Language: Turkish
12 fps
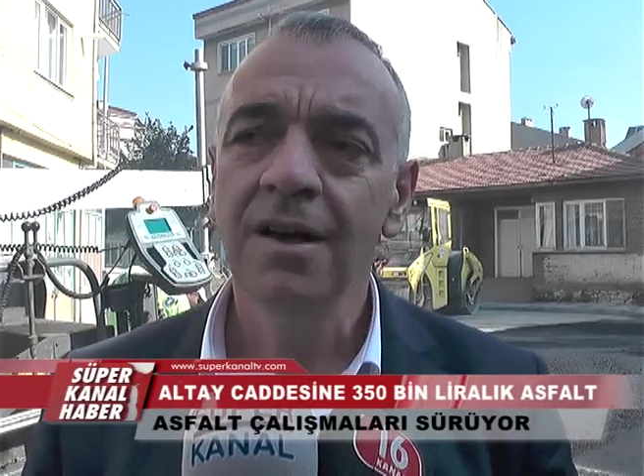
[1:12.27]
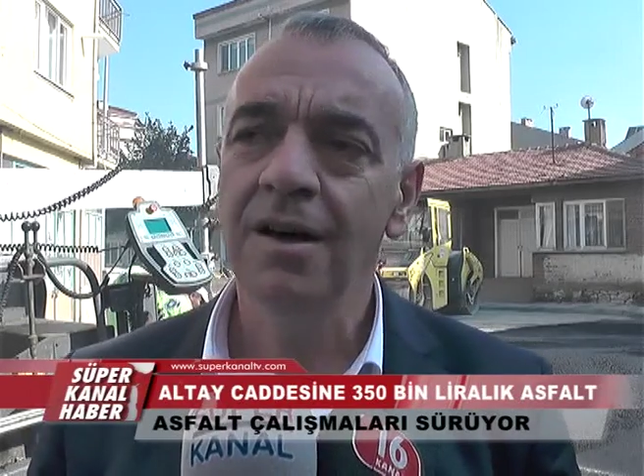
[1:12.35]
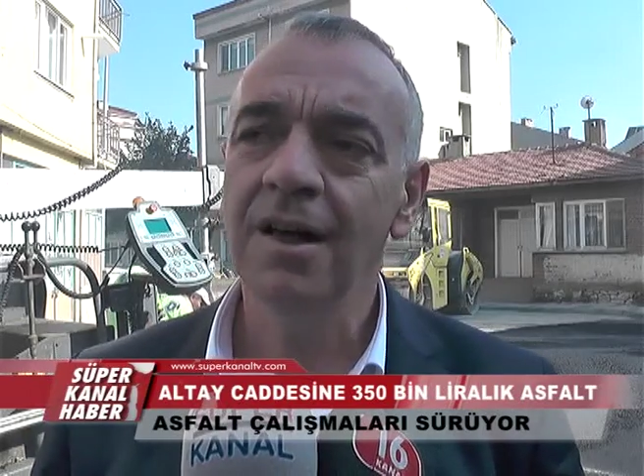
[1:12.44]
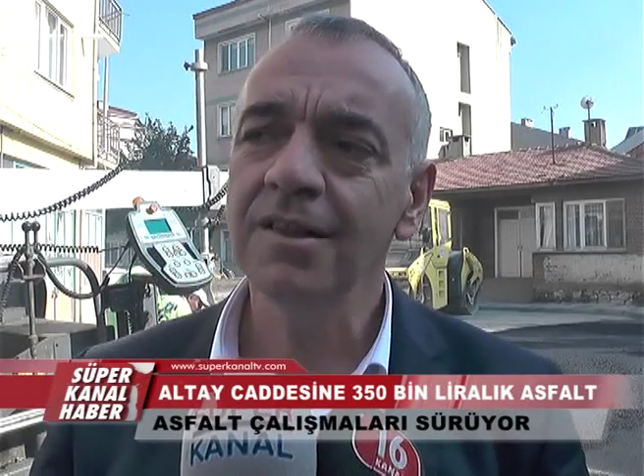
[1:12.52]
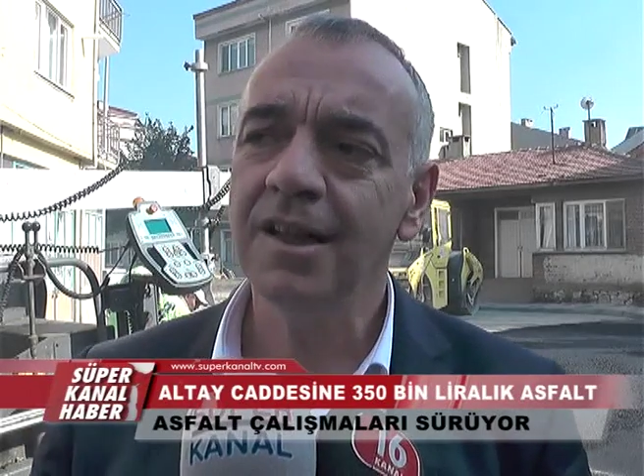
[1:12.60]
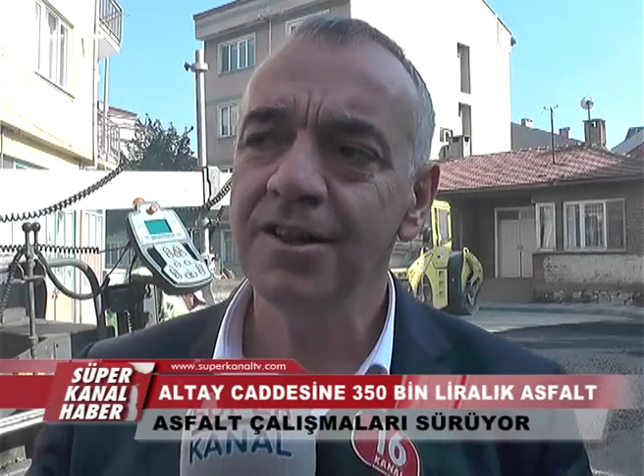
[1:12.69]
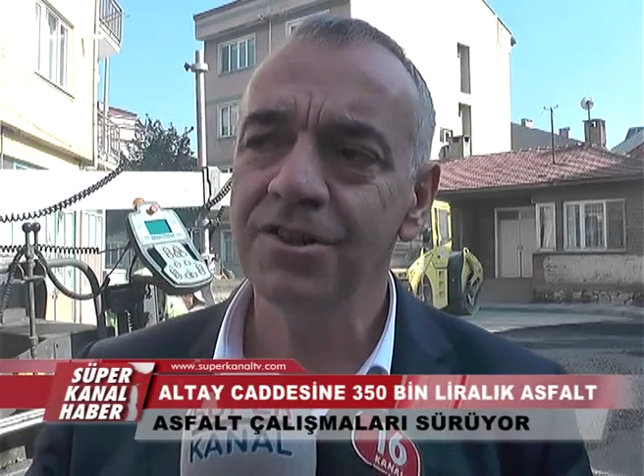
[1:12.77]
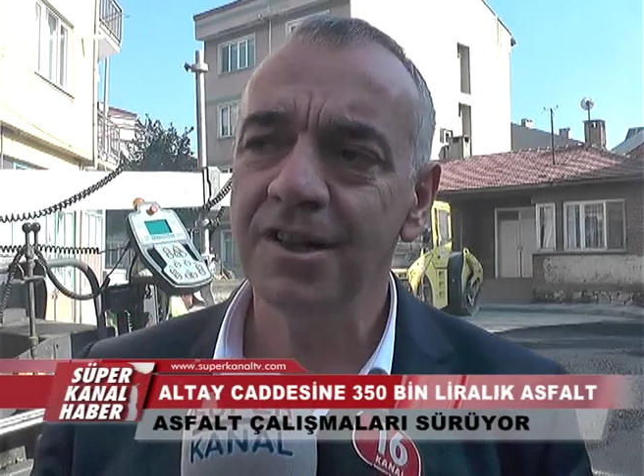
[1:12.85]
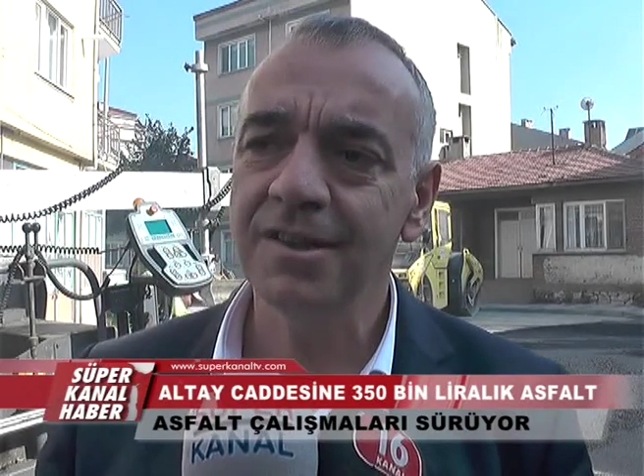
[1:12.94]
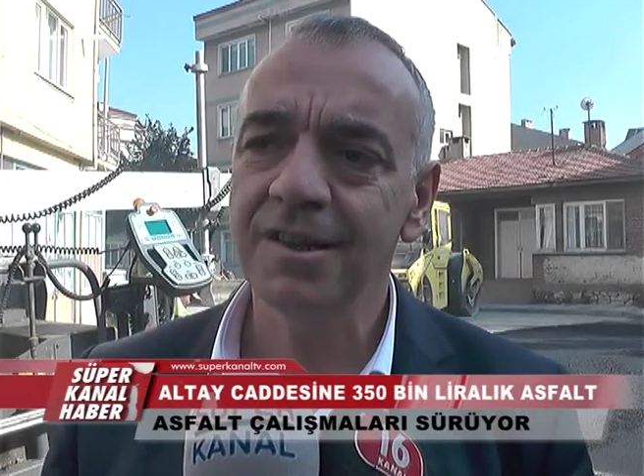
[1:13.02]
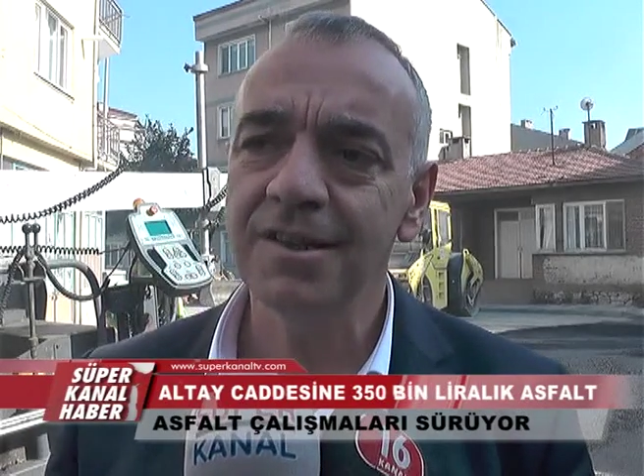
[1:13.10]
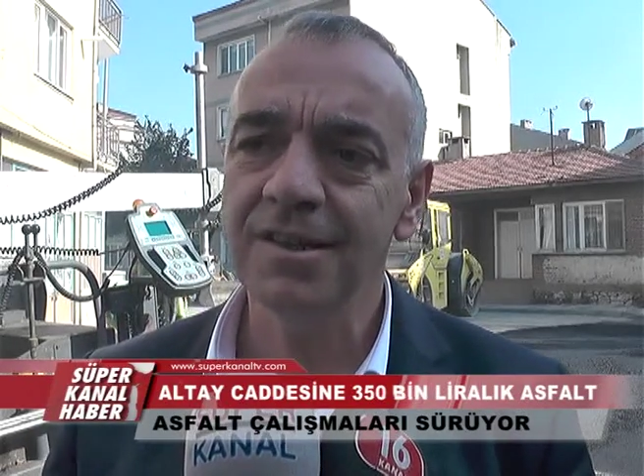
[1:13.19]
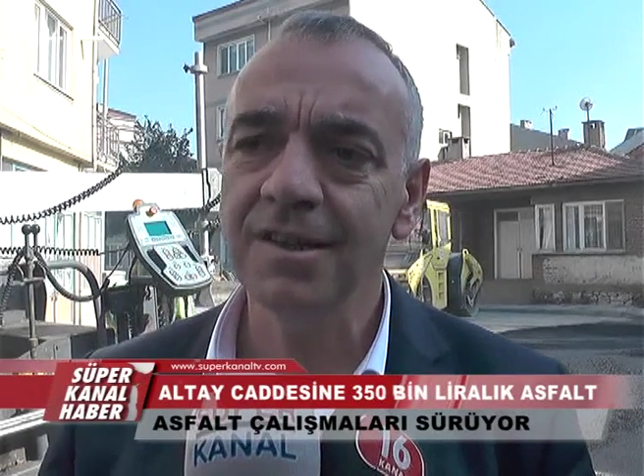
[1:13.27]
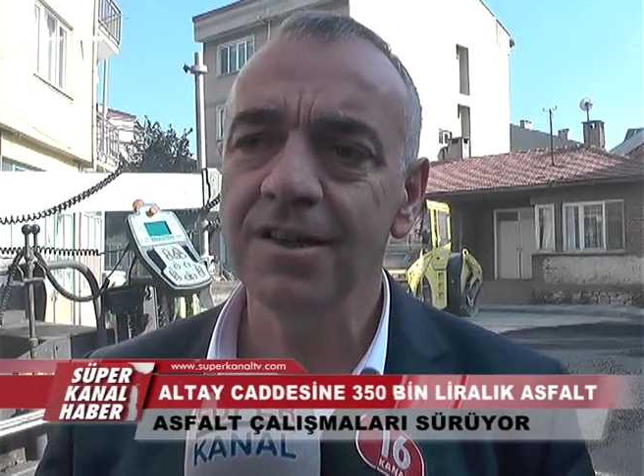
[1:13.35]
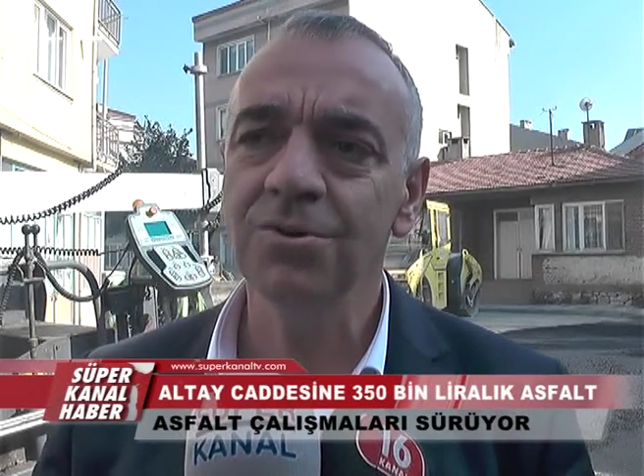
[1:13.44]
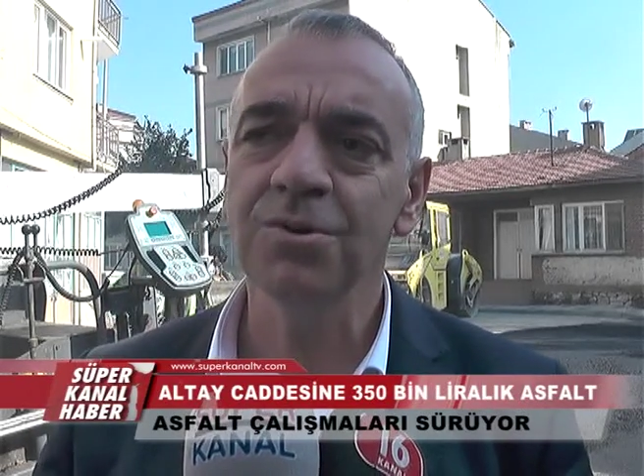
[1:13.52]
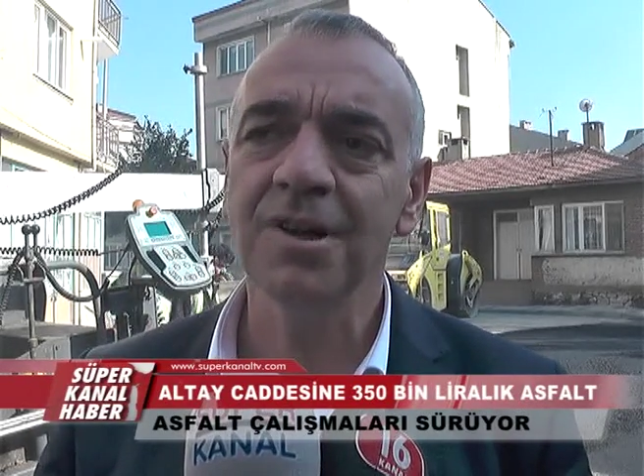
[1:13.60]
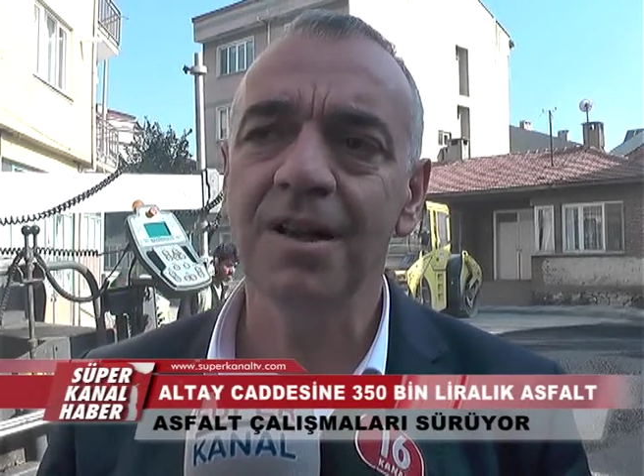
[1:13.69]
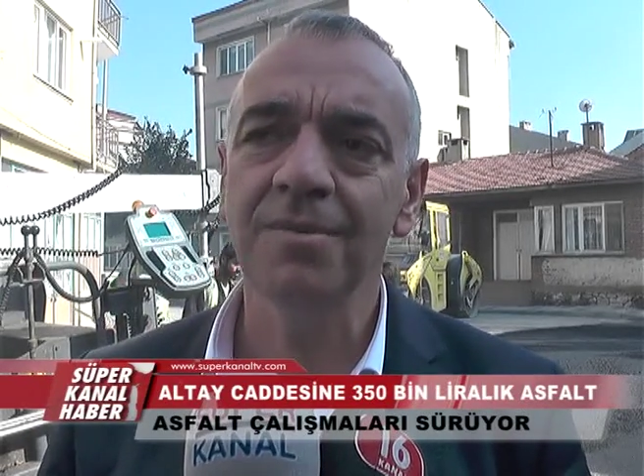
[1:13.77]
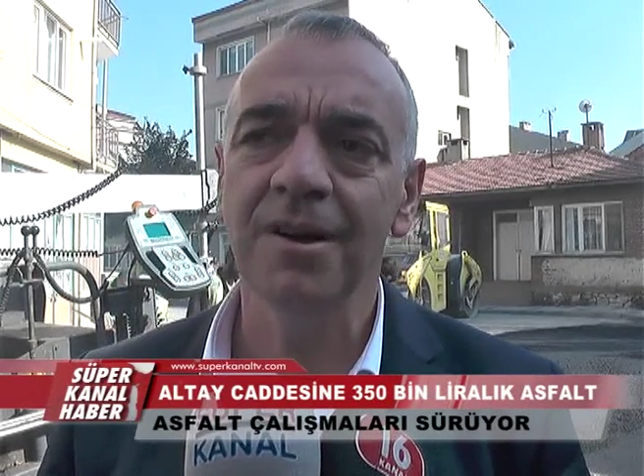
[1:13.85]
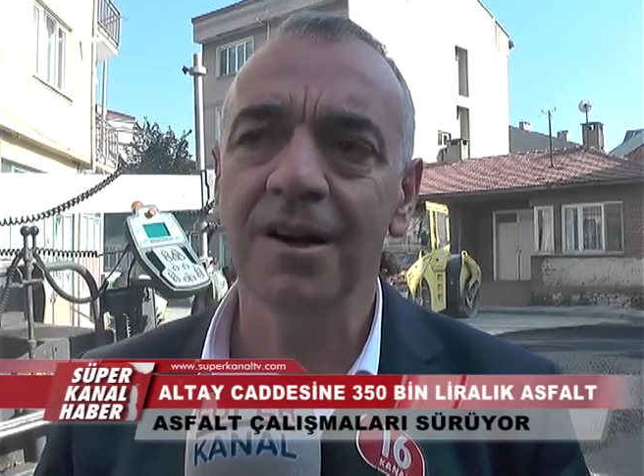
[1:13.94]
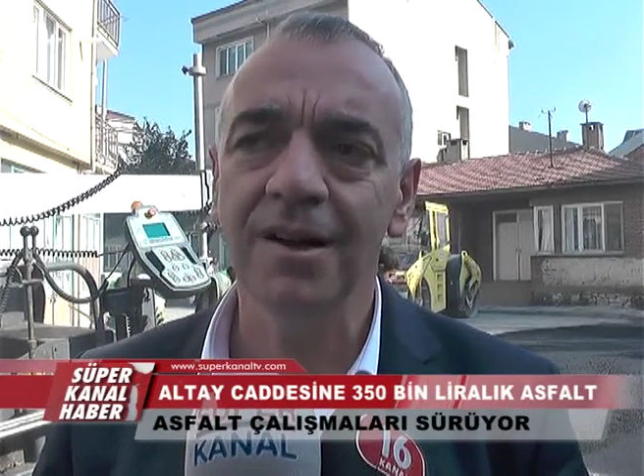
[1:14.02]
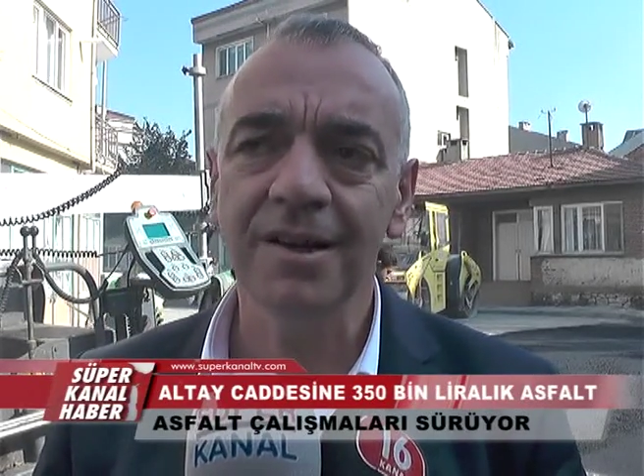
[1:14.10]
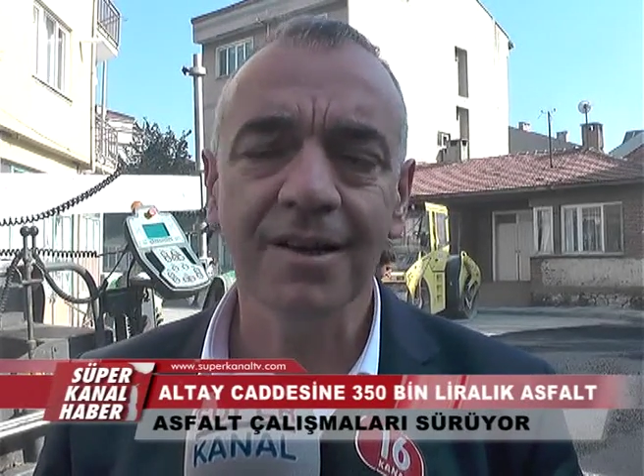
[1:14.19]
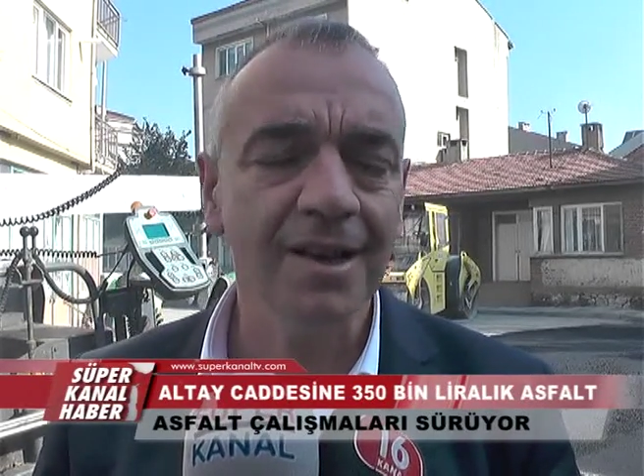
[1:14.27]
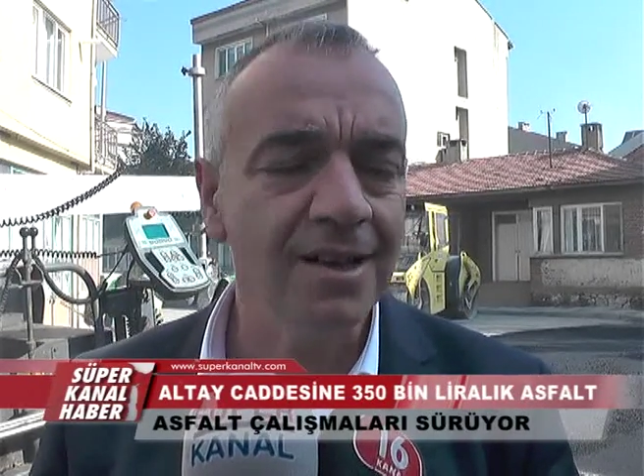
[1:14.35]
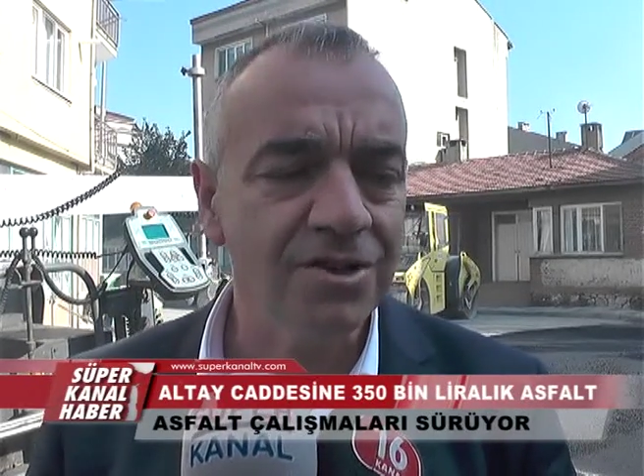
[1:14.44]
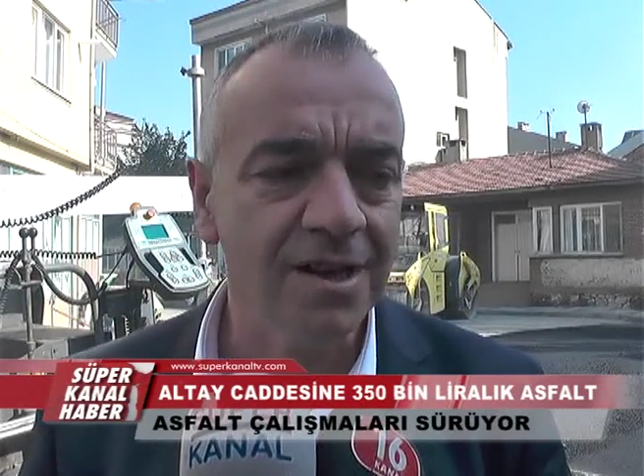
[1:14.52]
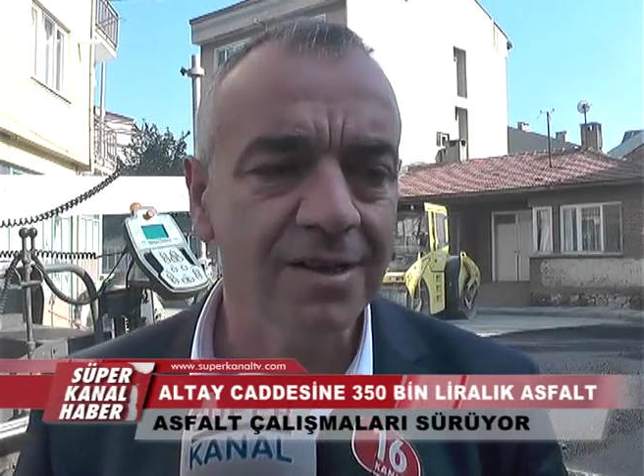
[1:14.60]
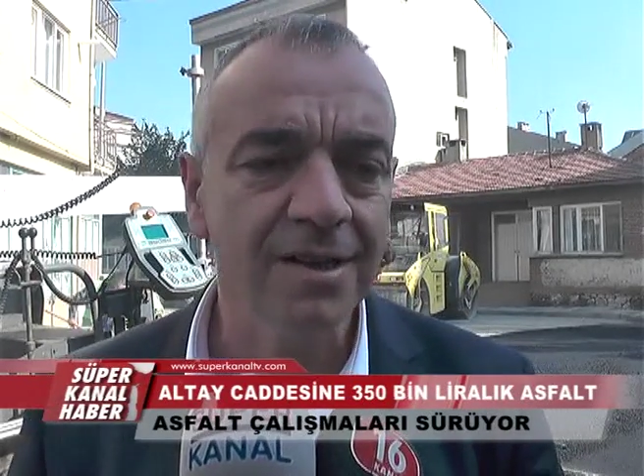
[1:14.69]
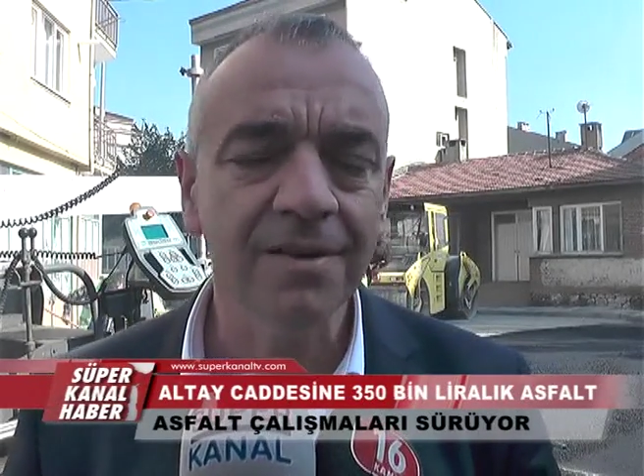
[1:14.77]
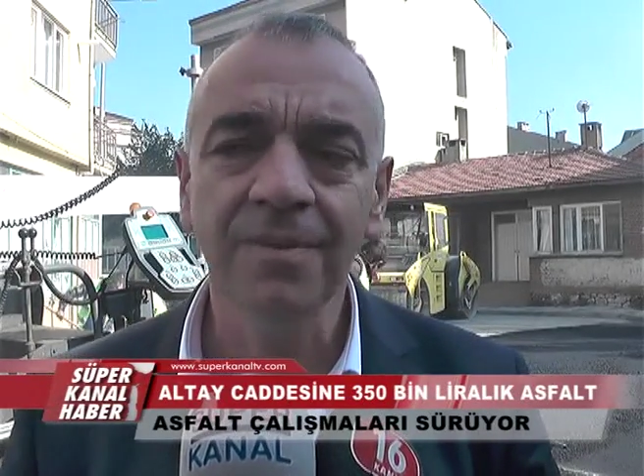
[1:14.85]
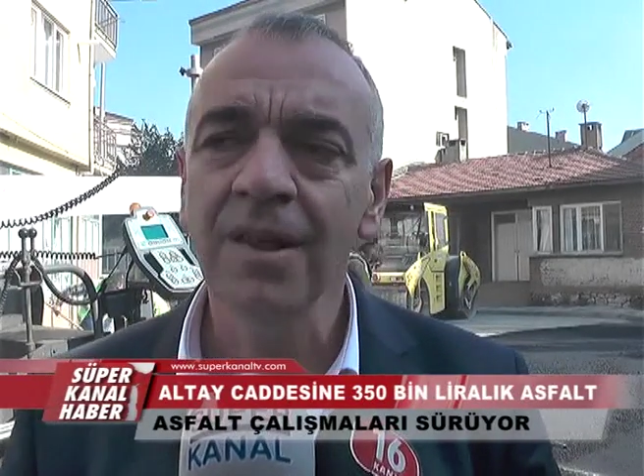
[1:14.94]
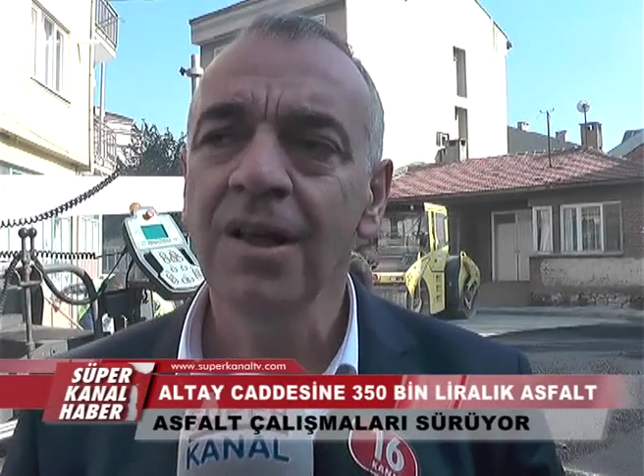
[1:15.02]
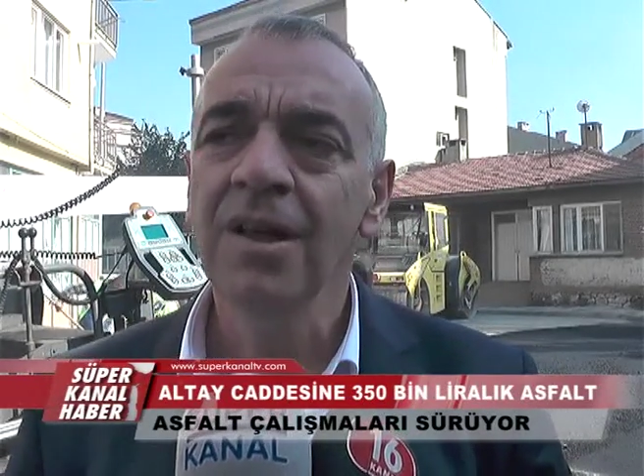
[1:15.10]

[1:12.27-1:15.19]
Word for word: Altay Caddesi güzel bir hale gelecektir.